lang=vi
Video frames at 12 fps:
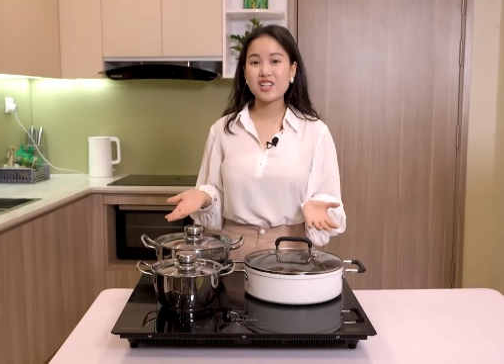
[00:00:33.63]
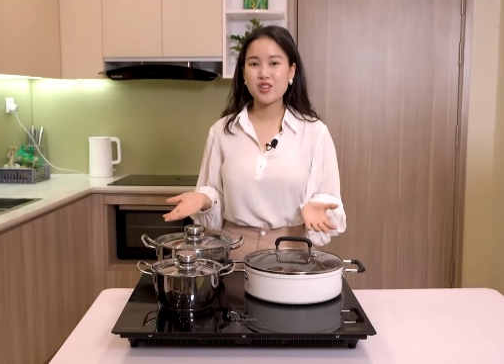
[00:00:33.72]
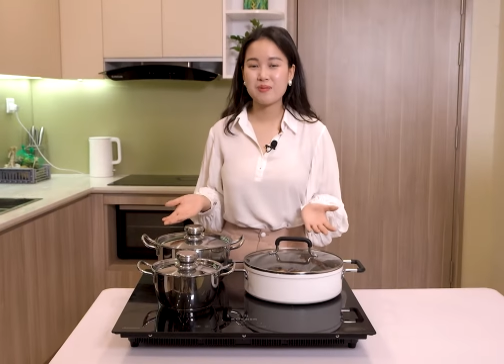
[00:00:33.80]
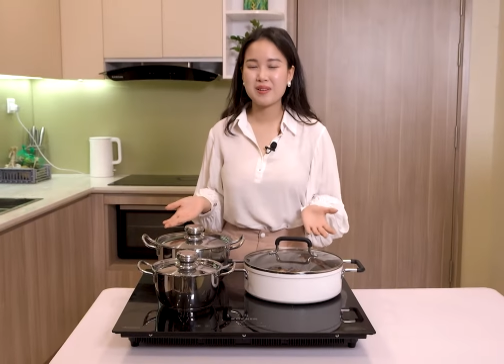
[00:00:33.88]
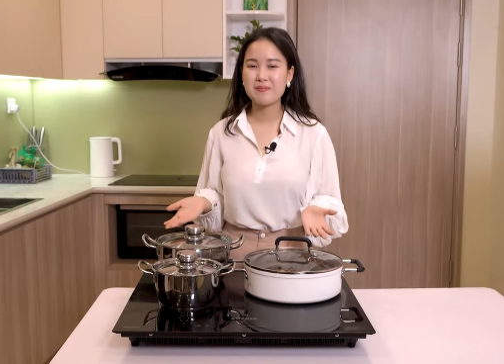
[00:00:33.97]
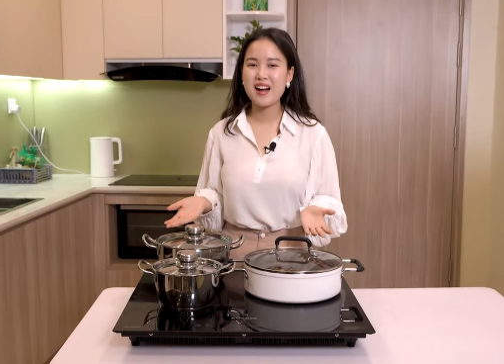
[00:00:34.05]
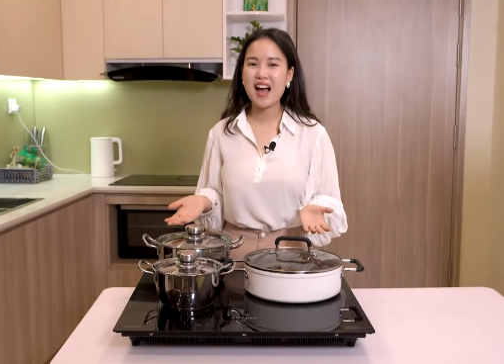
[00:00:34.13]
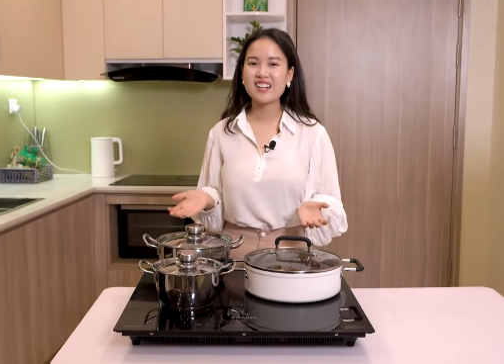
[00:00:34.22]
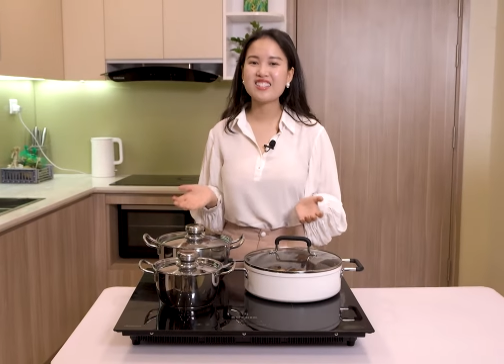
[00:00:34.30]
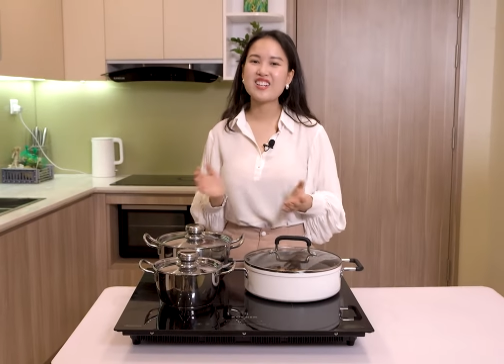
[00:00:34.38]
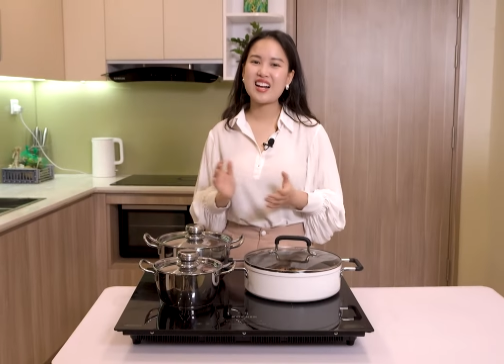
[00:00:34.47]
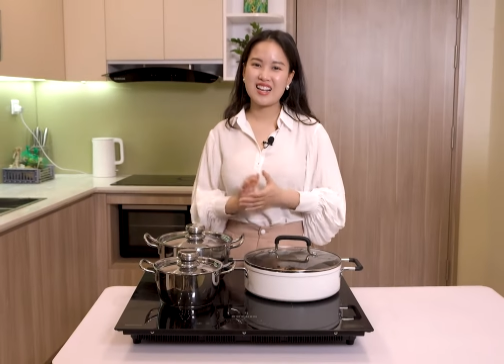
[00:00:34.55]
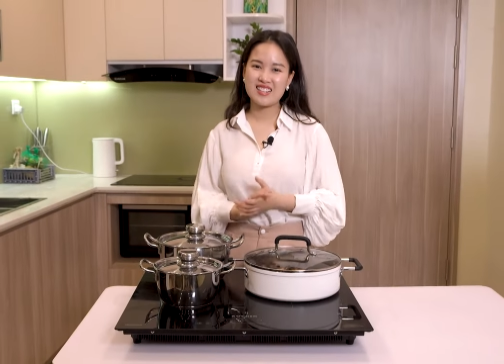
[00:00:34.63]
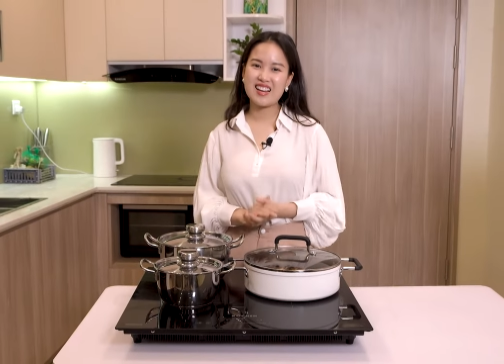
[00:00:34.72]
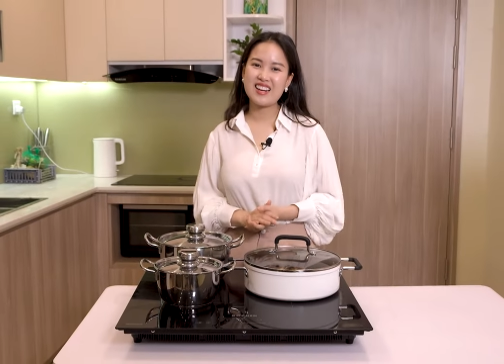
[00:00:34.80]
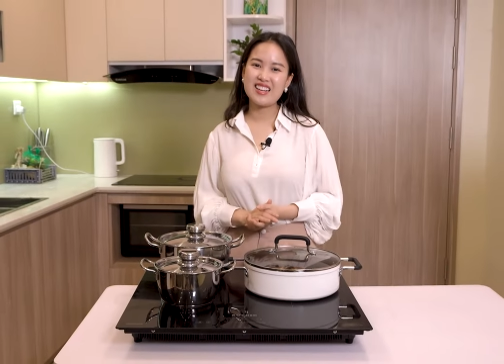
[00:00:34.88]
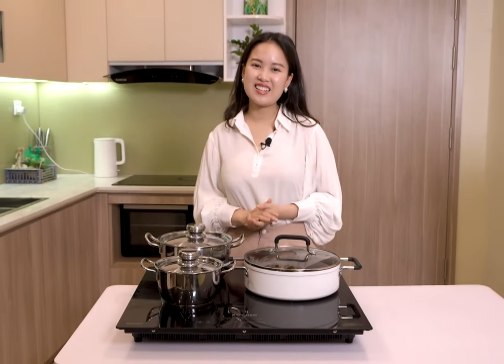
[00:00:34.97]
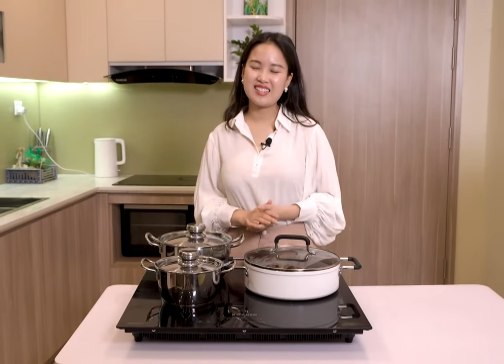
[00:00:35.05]
đang chuẩn bị bữa ăn cho cả gia
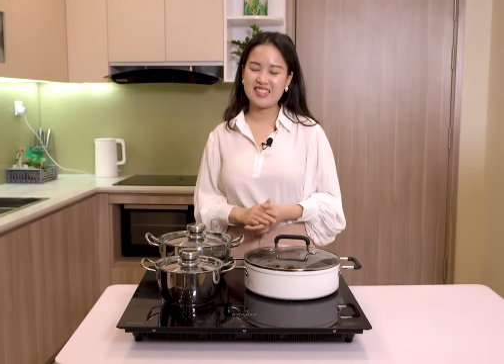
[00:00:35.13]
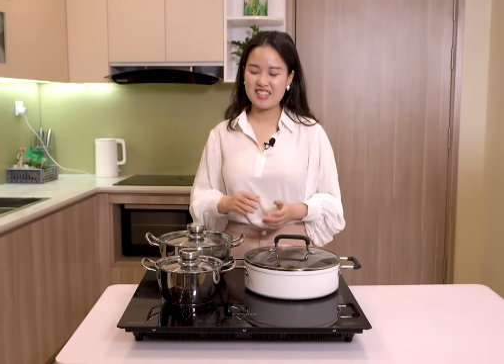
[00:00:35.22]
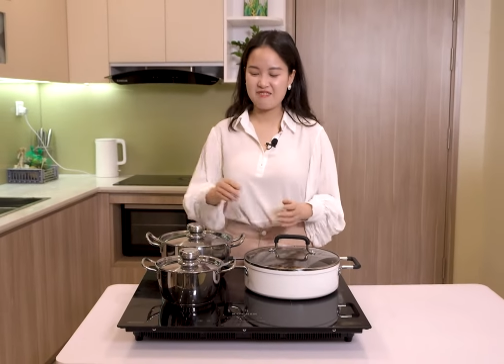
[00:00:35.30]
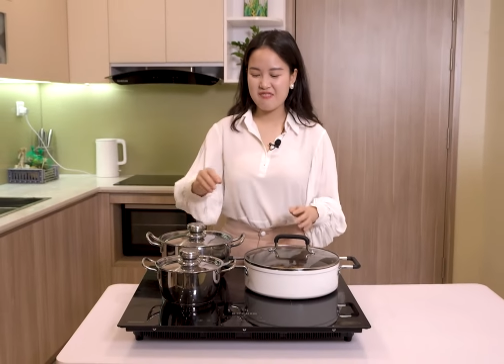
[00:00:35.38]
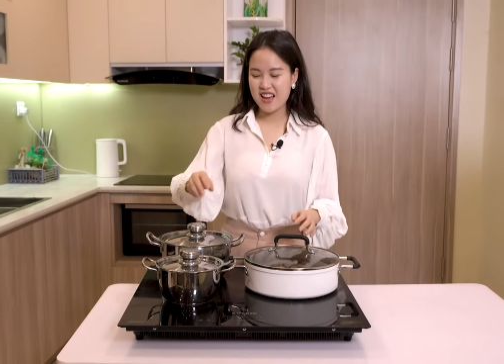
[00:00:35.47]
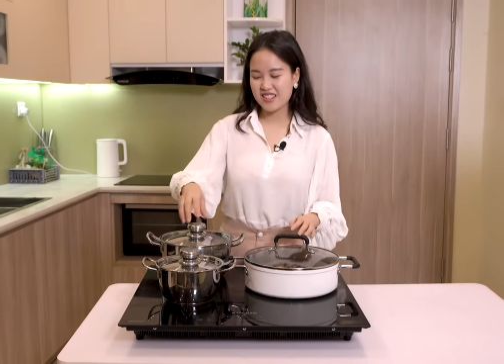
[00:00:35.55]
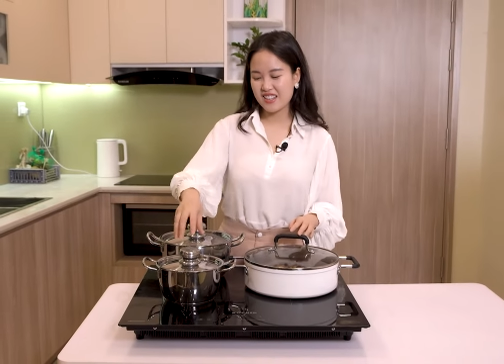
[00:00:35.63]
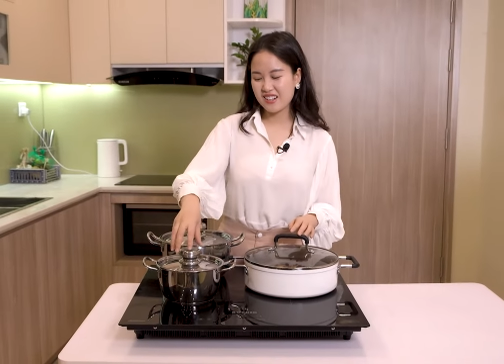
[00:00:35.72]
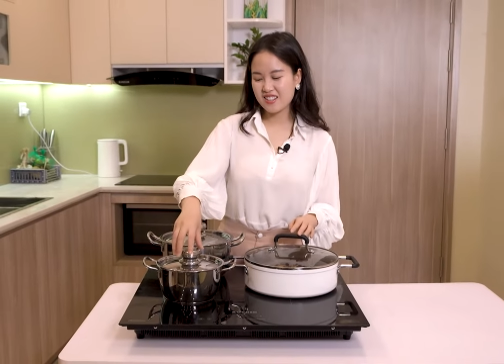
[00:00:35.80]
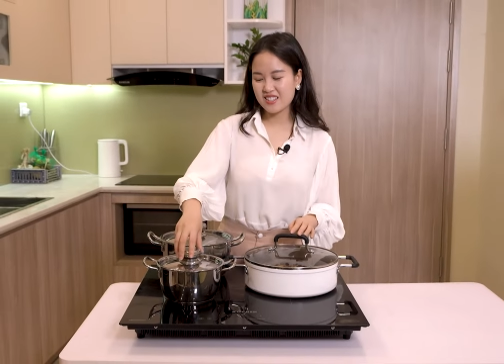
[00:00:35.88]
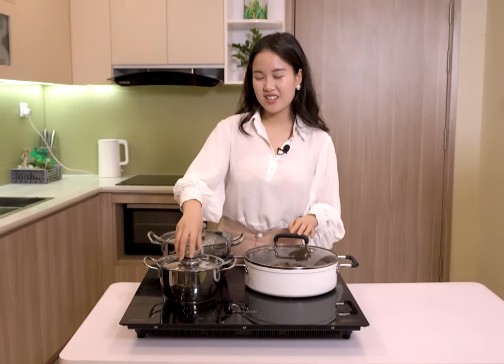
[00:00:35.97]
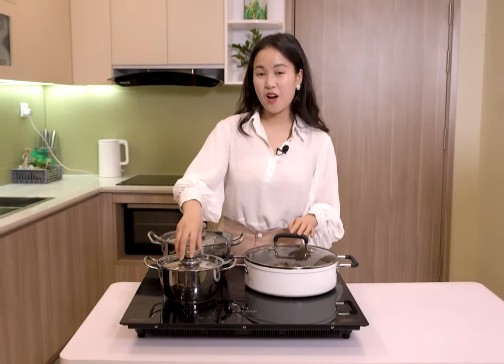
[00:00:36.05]
đình thì Mai sẽ lựa